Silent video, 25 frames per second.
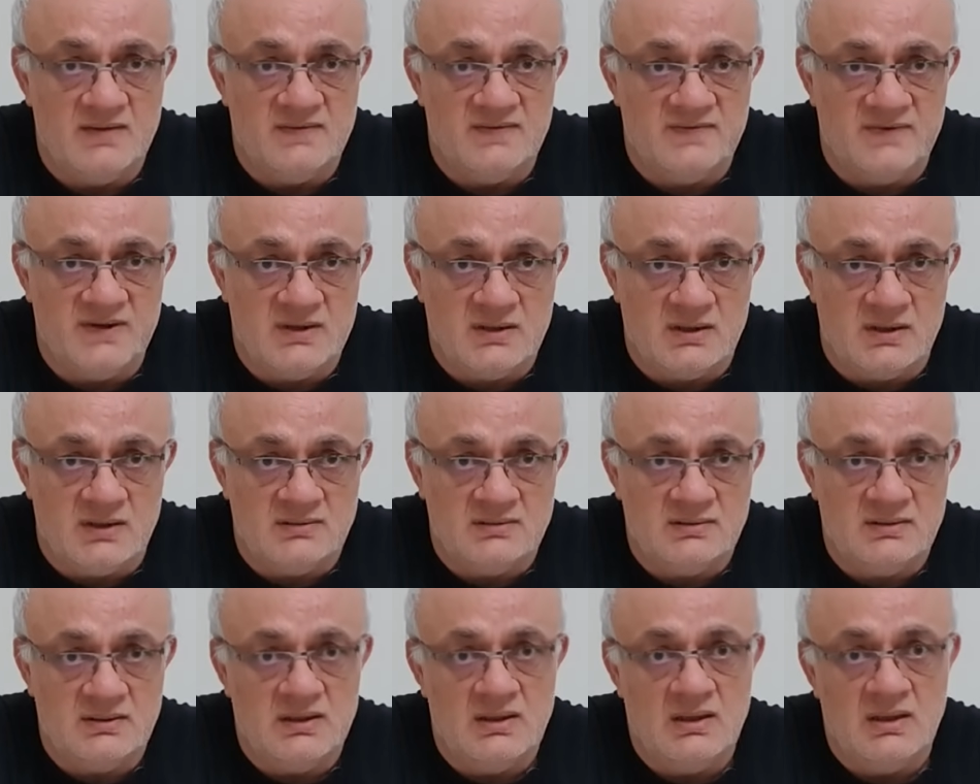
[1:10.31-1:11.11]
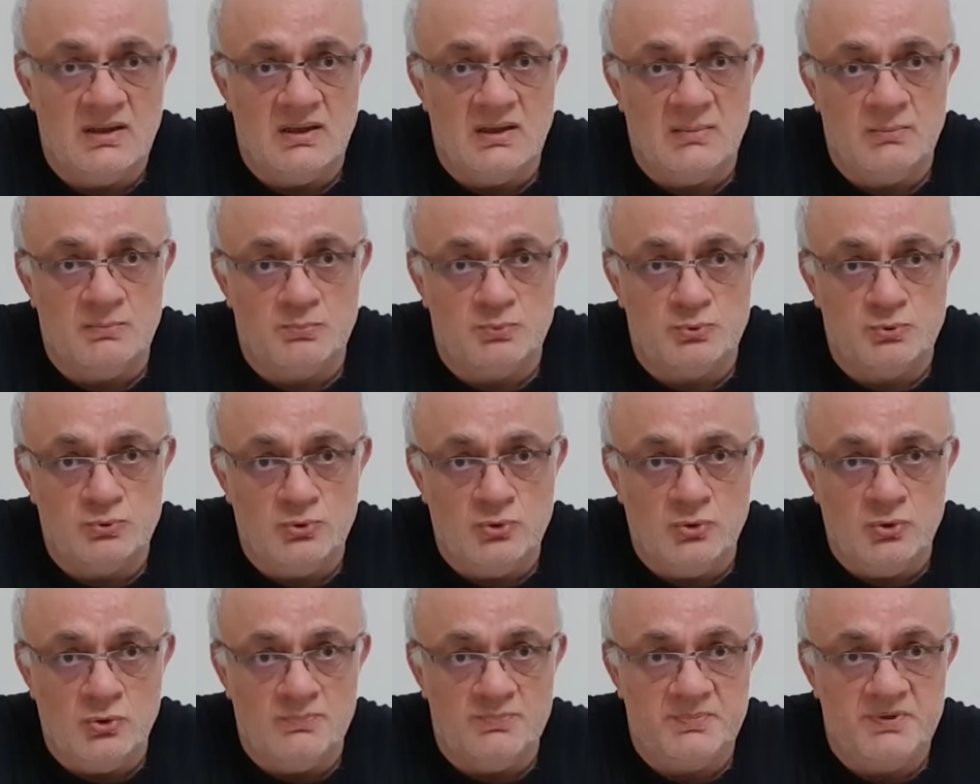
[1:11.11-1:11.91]
Fakat
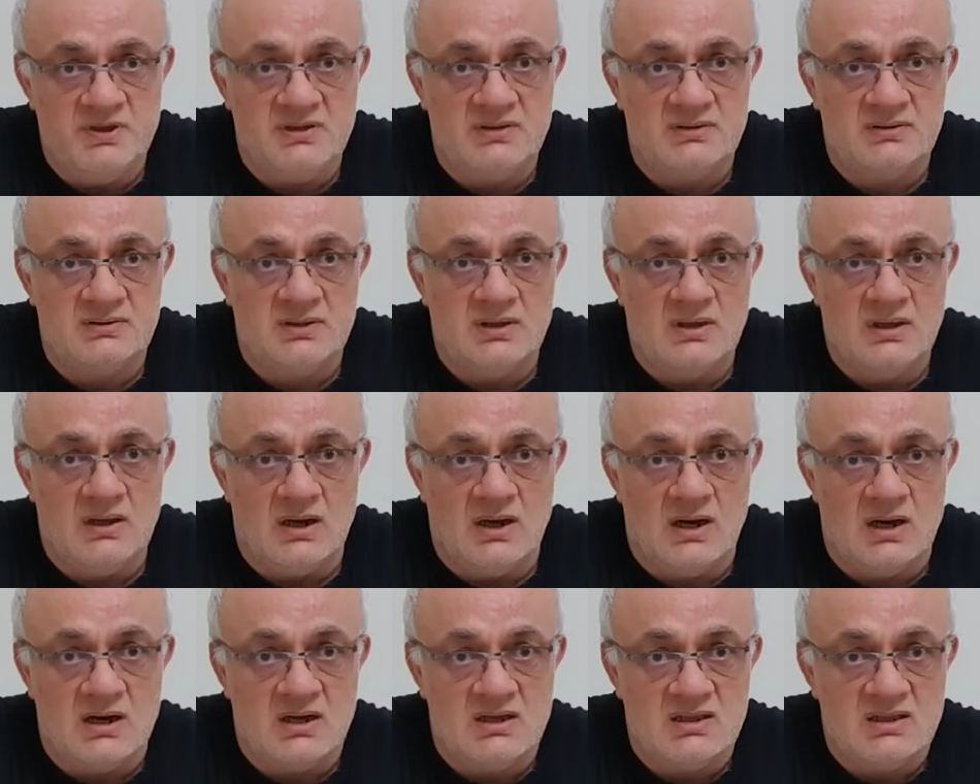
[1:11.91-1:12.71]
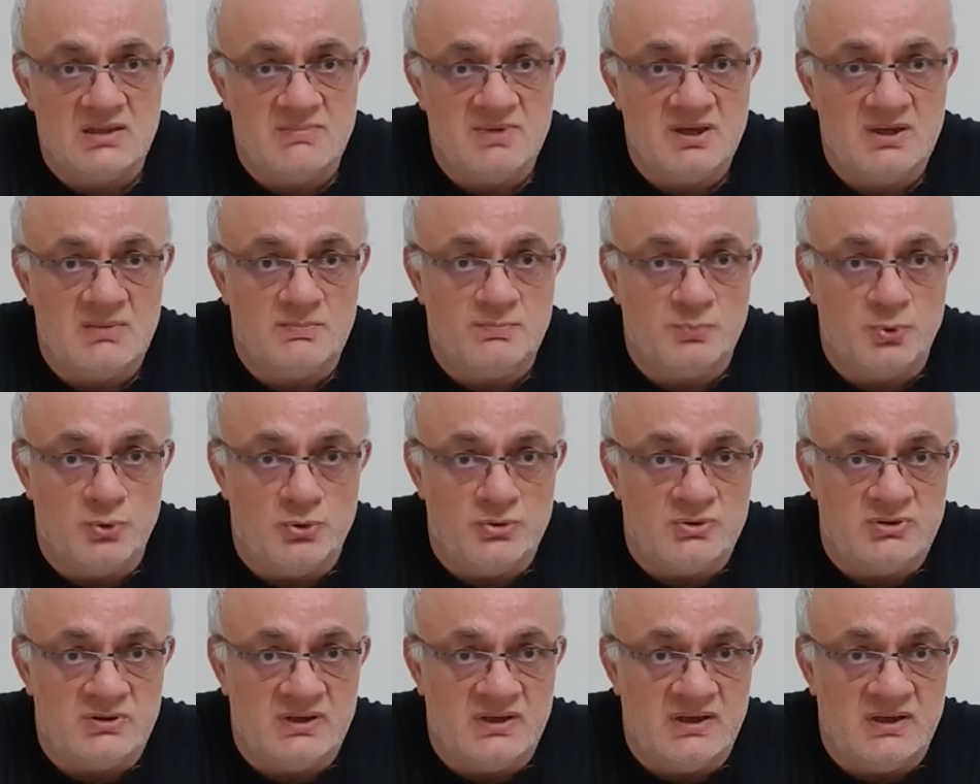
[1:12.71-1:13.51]
bunu bir akademik
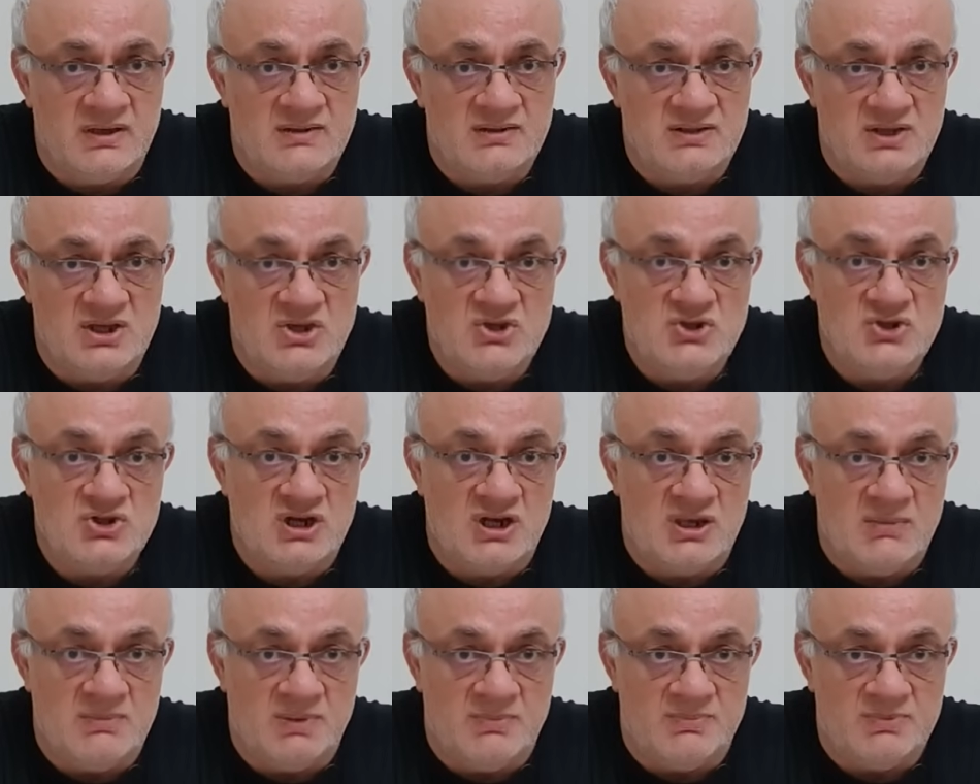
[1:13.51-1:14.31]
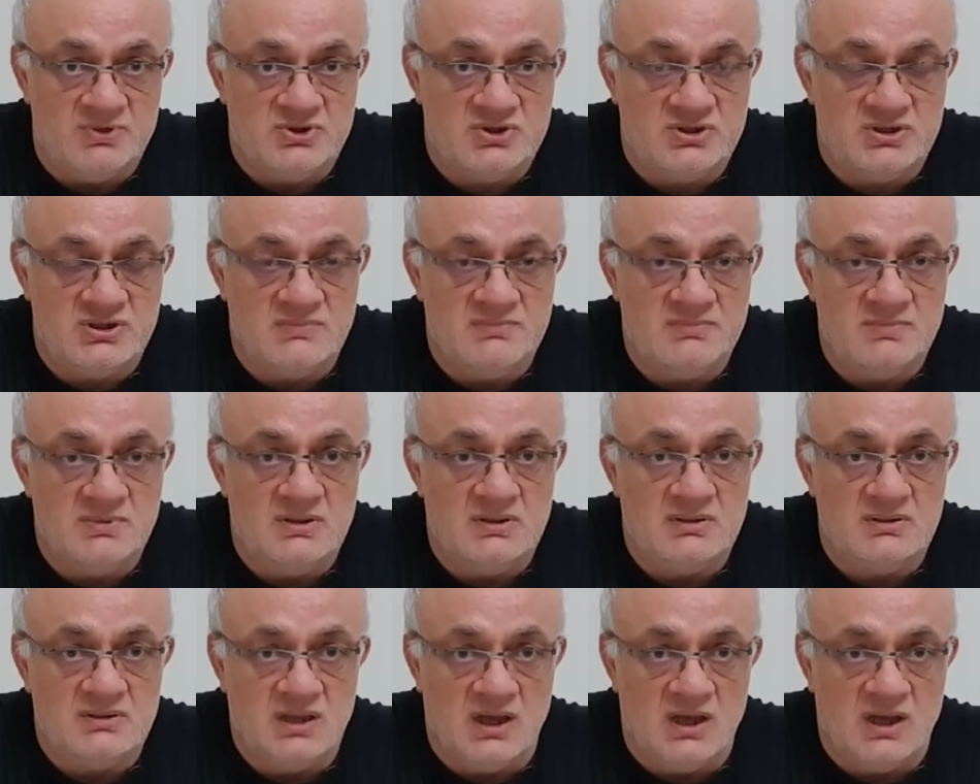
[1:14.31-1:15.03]
boyutta incelememiştim.